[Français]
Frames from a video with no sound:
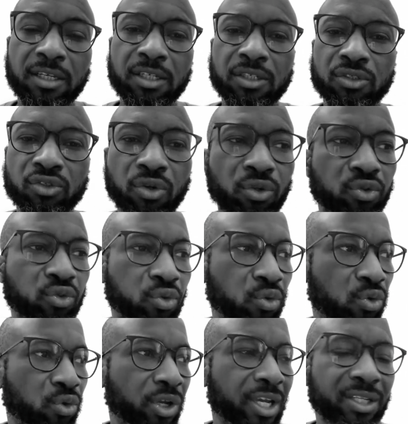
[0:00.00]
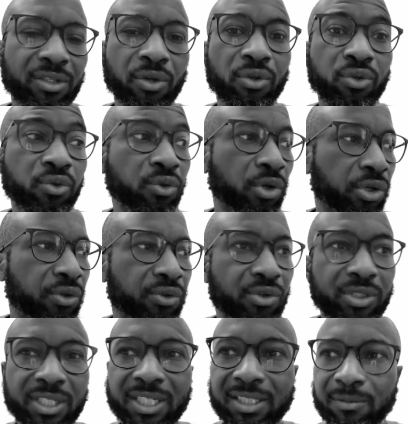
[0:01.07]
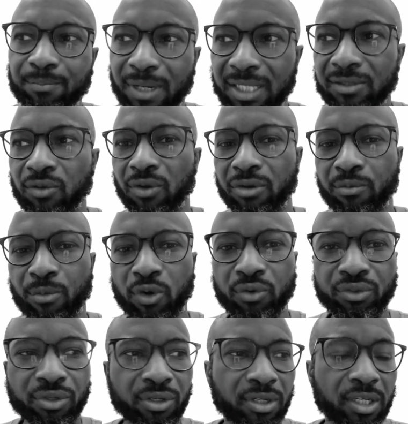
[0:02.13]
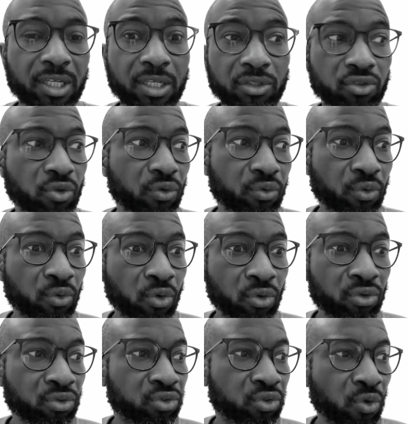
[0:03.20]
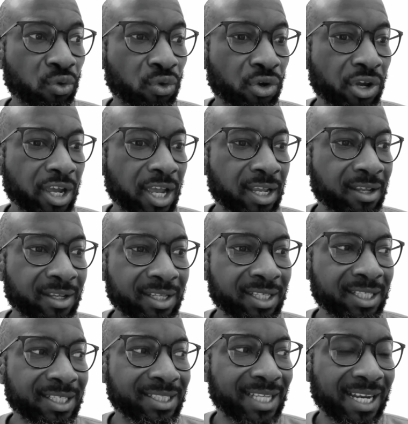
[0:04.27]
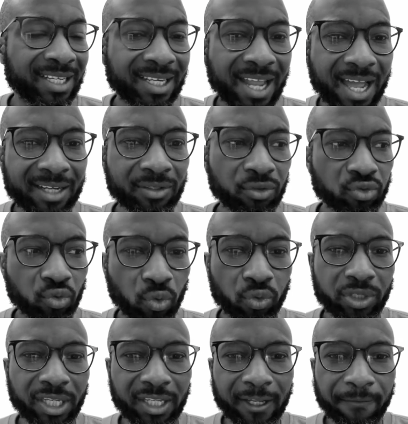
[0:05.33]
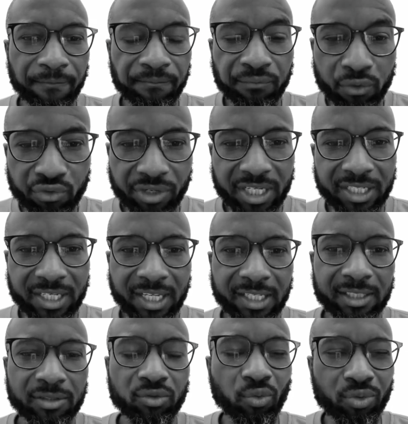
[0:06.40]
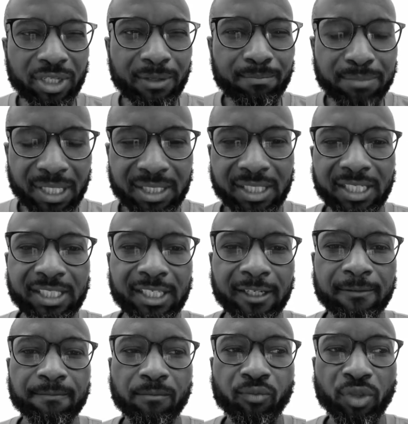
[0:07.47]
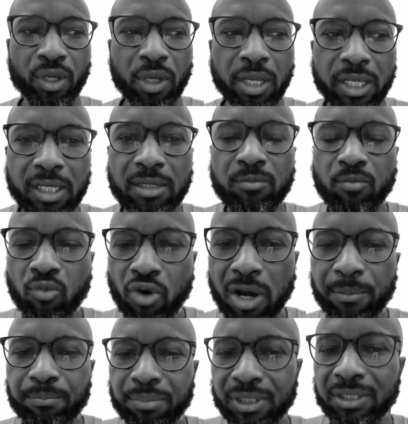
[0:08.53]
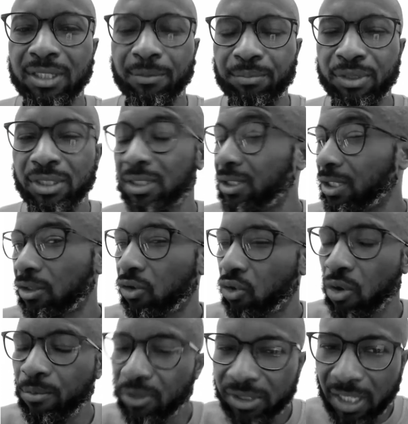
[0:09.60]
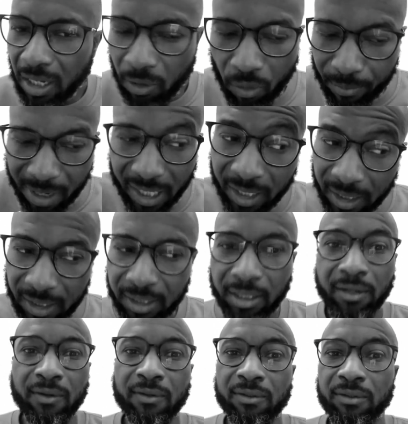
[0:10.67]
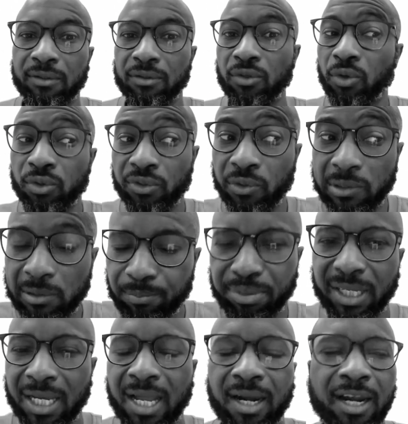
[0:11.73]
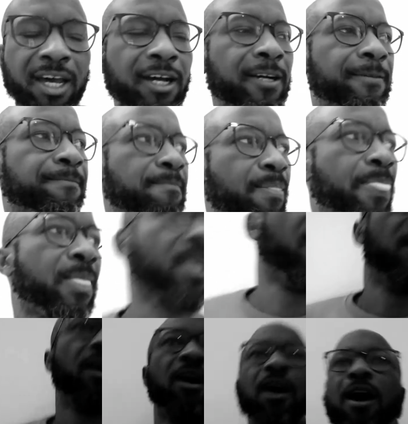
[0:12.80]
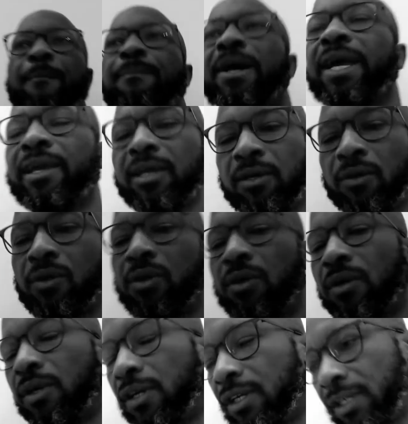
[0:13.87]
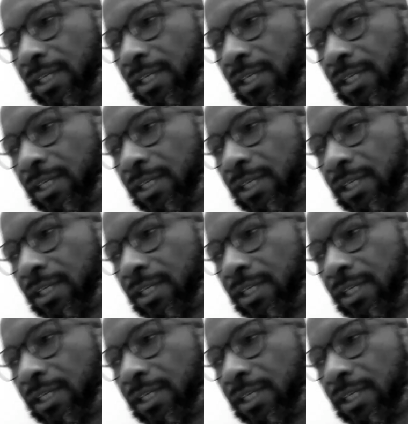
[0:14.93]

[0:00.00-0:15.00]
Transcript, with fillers: sans trop être curieux de ce qui se passe dans le monde, sont, sont, ils s'attardent sur des futilités, sur des bêtises. Et moi, petit à petit, j'ai commencé à m'embarquer euh, dans ces spirales-là. Après, euh,